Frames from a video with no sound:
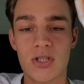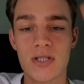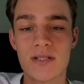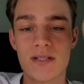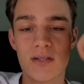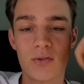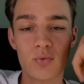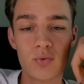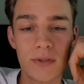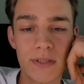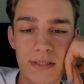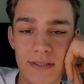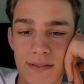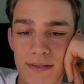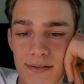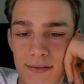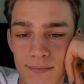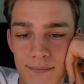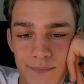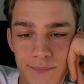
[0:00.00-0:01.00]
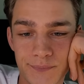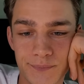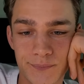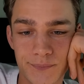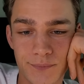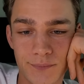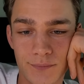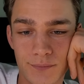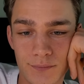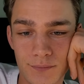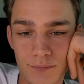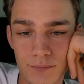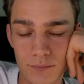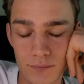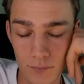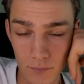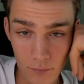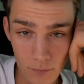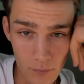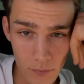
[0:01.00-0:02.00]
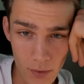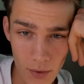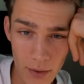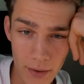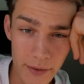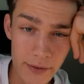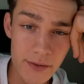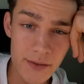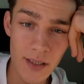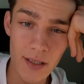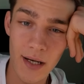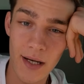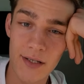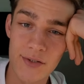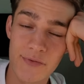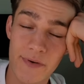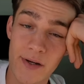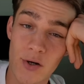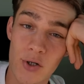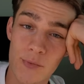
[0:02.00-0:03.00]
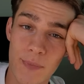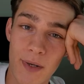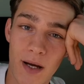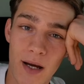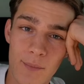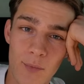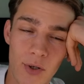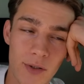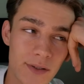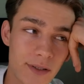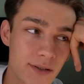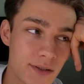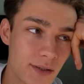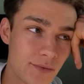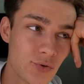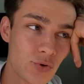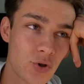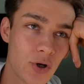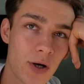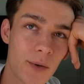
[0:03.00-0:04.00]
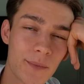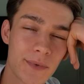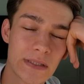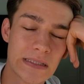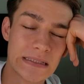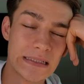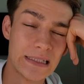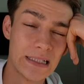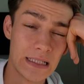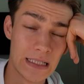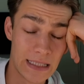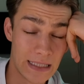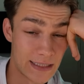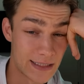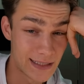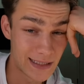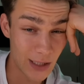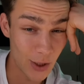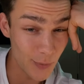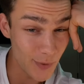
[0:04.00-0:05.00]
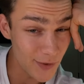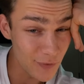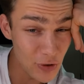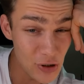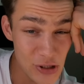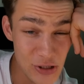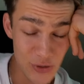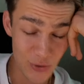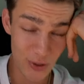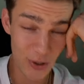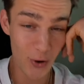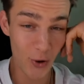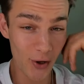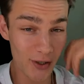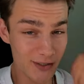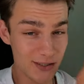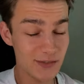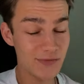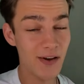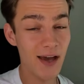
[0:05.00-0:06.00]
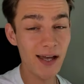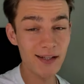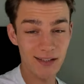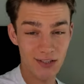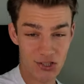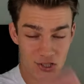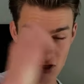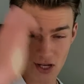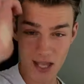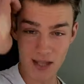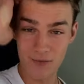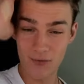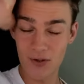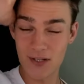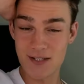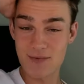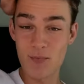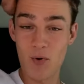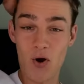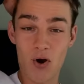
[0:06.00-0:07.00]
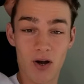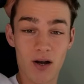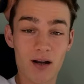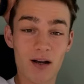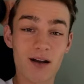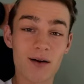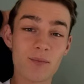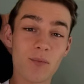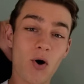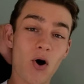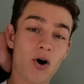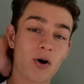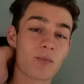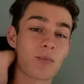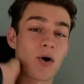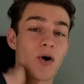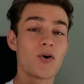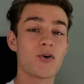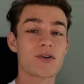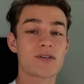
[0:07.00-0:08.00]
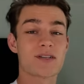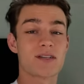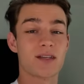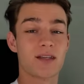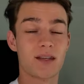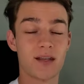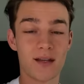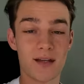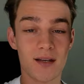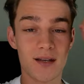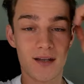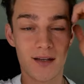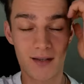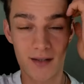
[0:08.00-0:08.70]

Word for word: Just do this. Inter ah, ich war ja heute bei Ramon. Ein Interview kommt. Ich glaube, er wollte sogar heute fertig schneiden, wollte es morgen, äh, morgen posten.